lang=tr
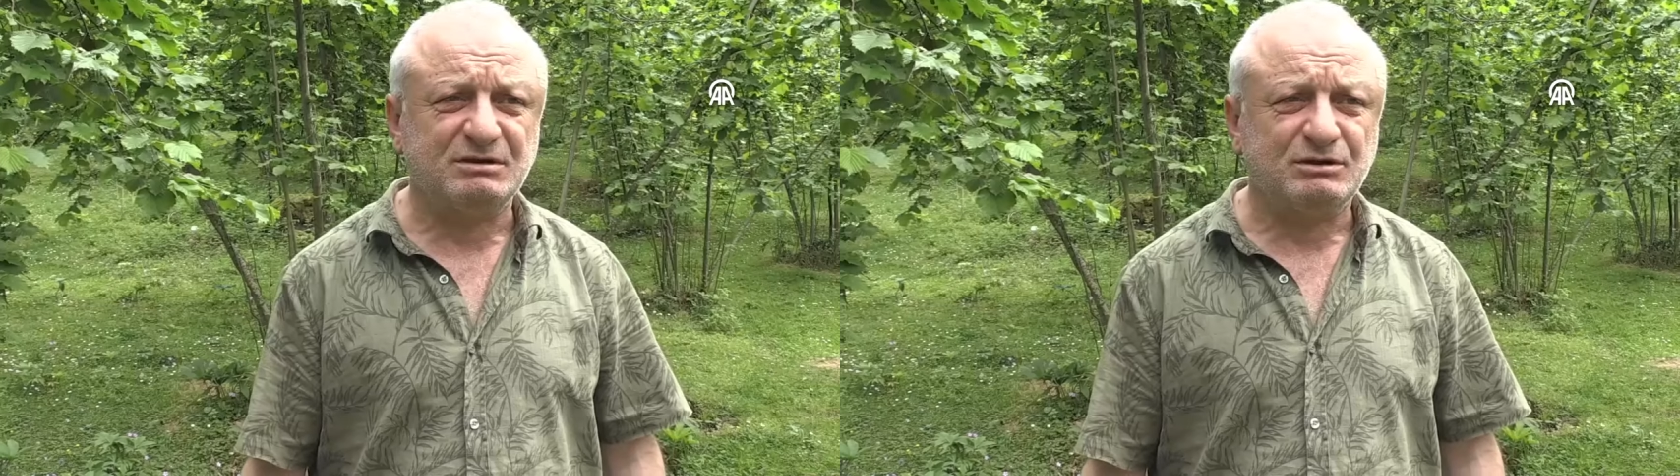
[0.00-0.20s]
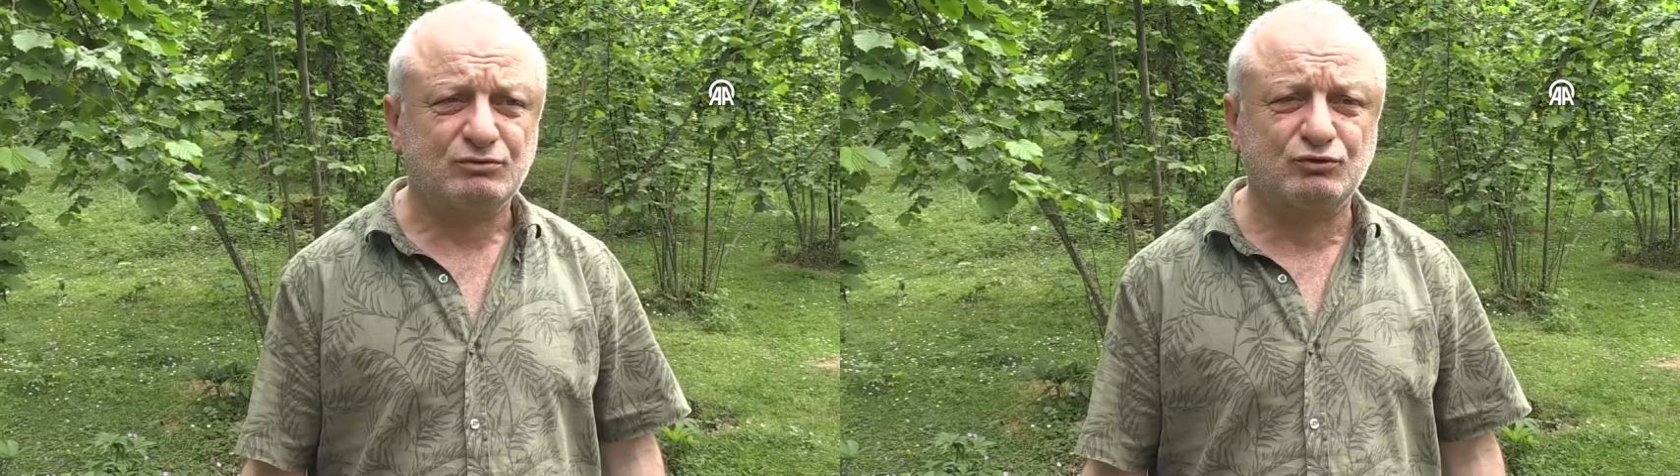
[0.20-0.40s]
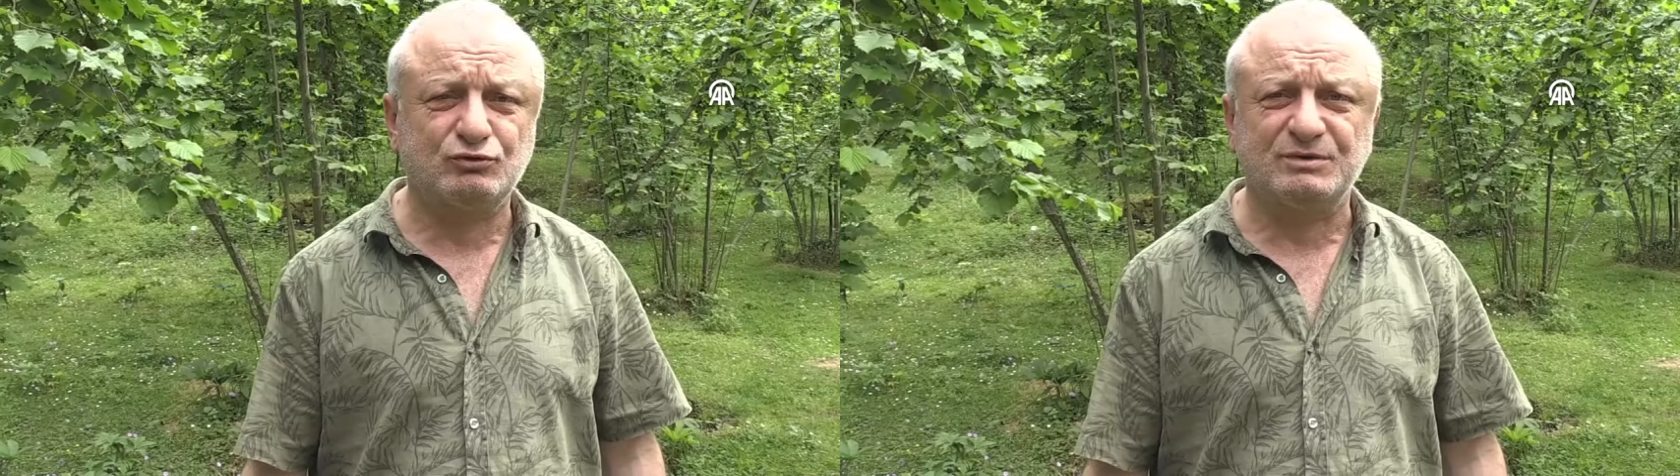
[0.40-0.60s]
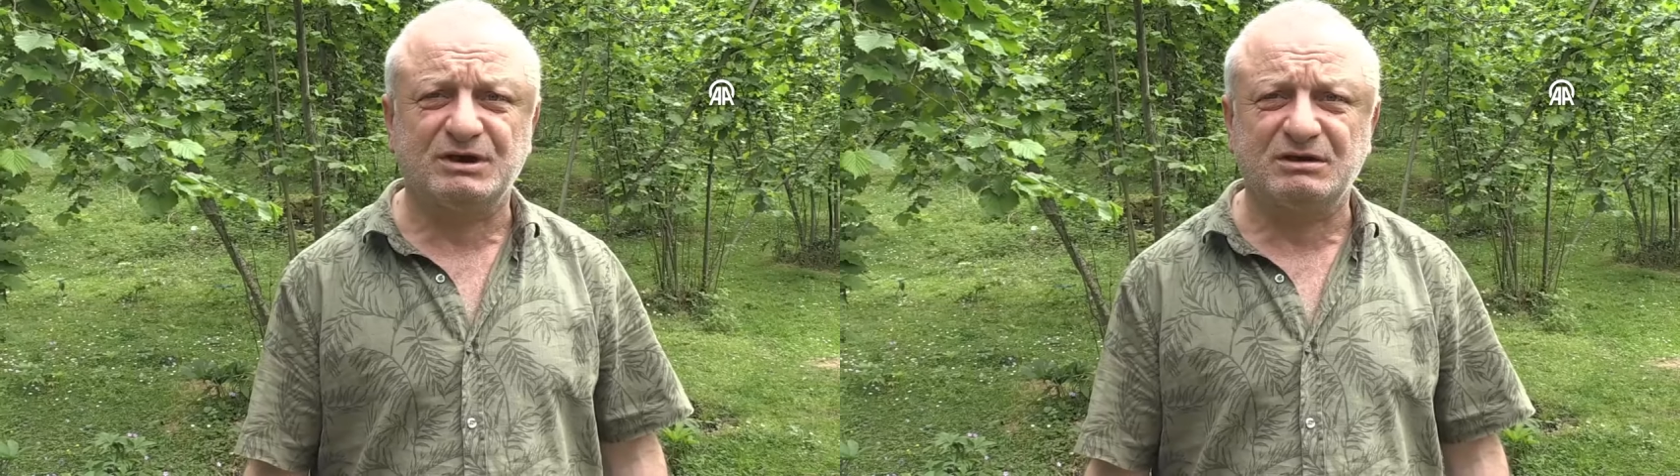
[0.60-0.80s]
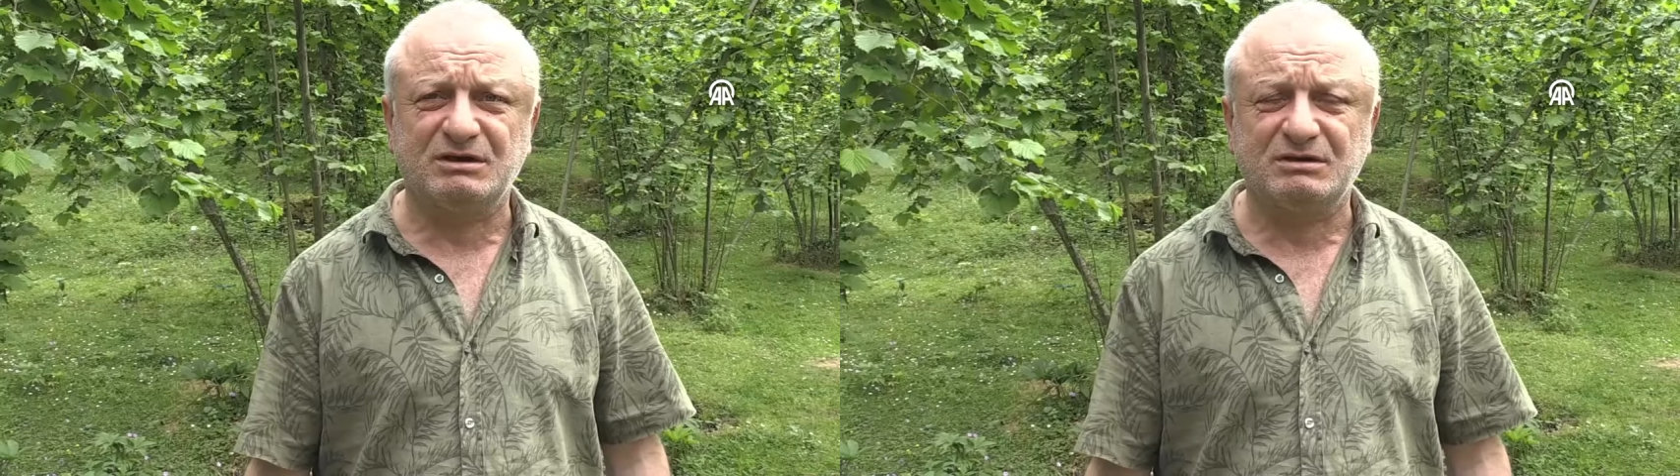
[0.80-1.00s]
Durdum
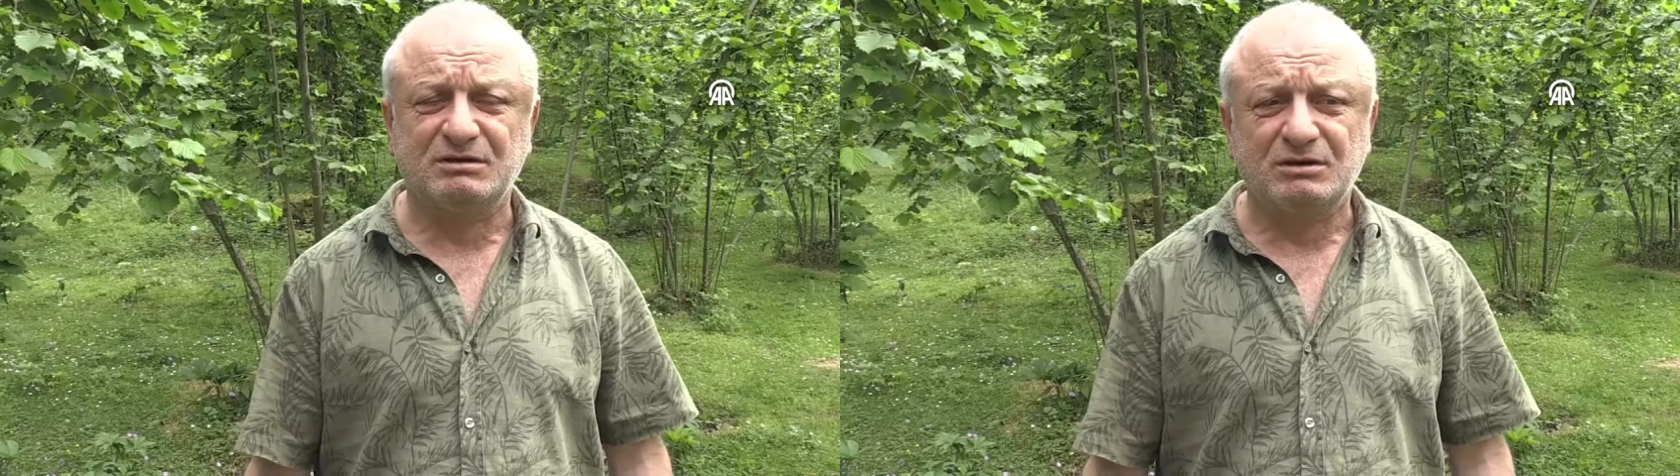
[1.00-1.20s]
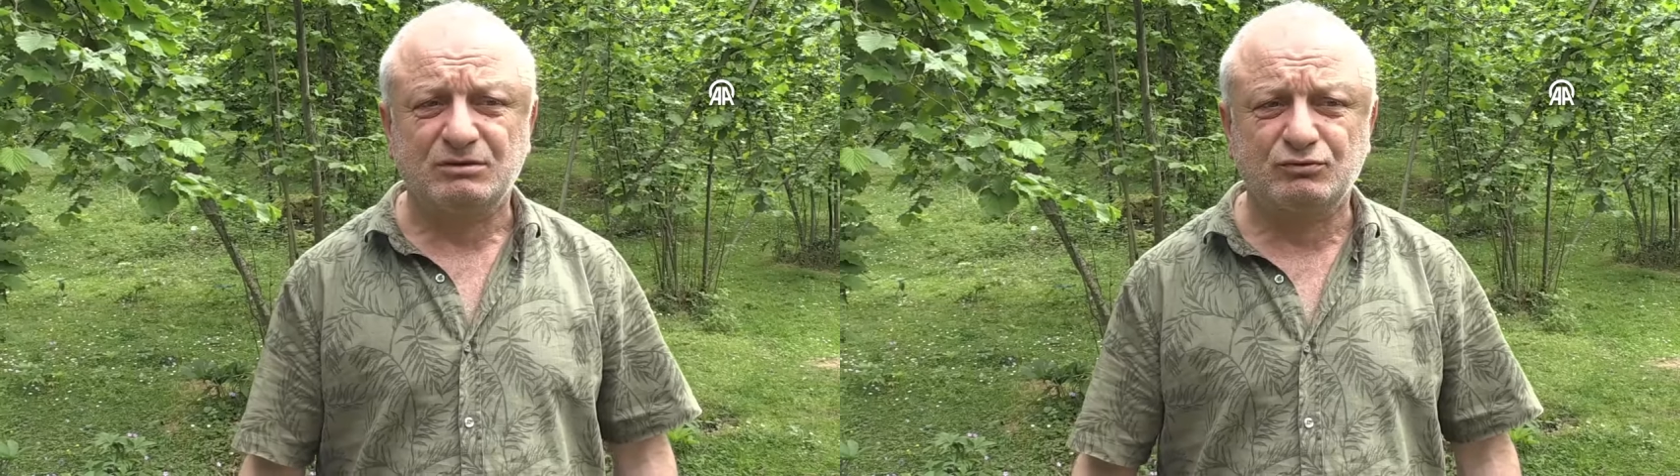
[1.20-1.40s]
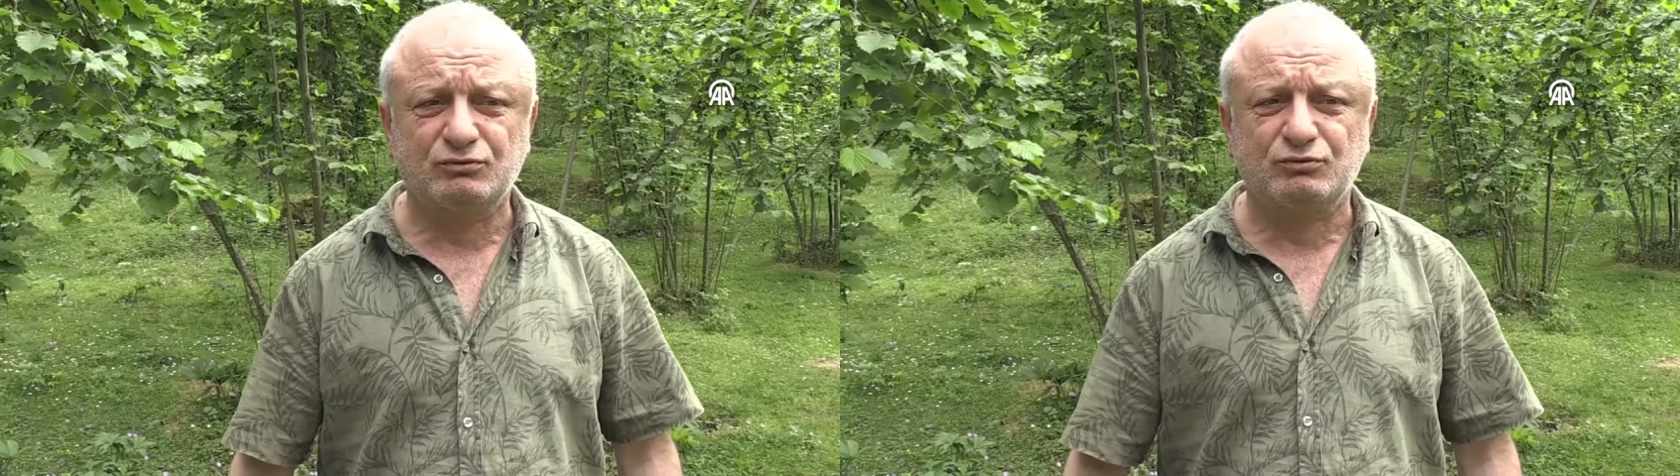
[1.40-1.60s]
yanında. Dur